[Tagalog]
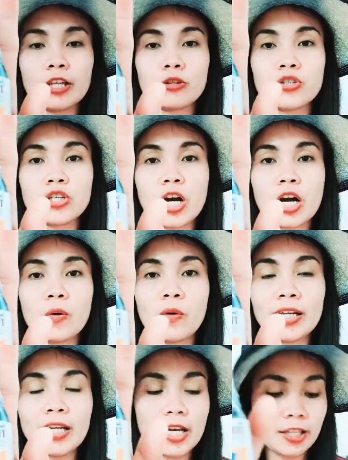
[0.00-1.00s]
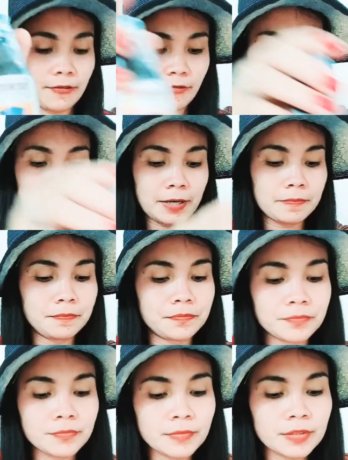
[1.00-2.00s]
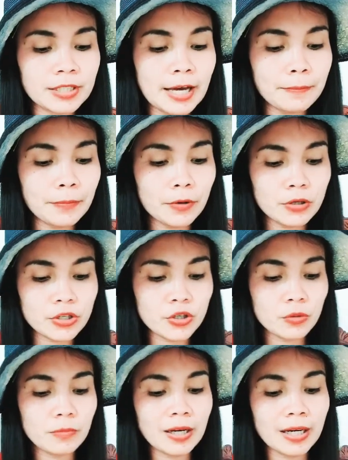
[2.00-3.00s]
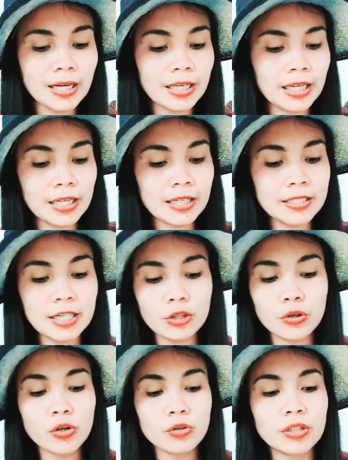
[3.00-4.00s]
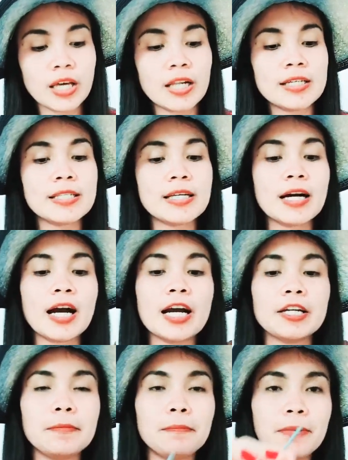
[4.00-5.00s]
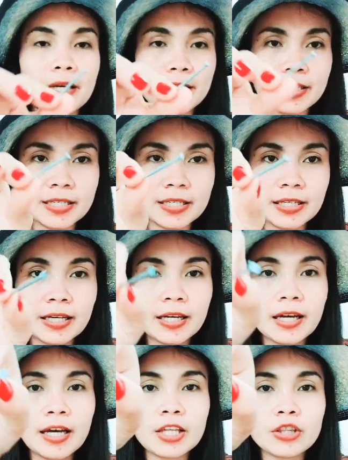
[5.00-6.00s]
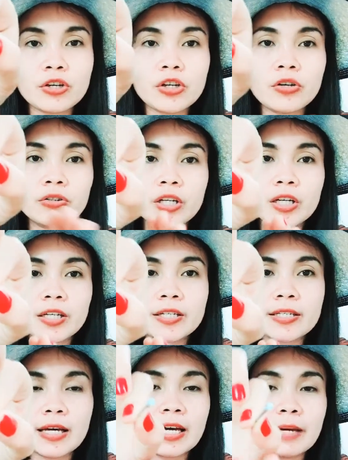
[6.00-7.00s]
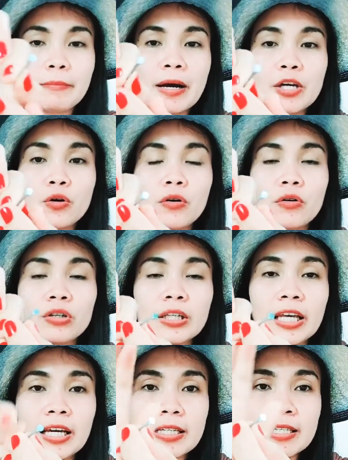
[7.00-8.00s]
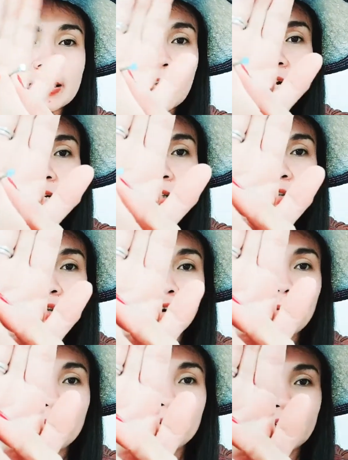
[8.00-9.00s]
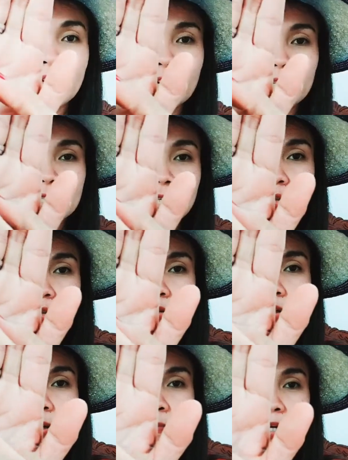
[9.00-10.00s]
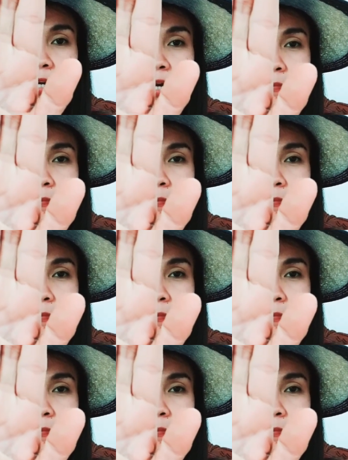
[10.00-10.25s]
Ito siya ay 185. Tapos, yung mga nails, ito yung nails ng Hardiplex ito yung nails, iba yung nails ng common nails, ito naman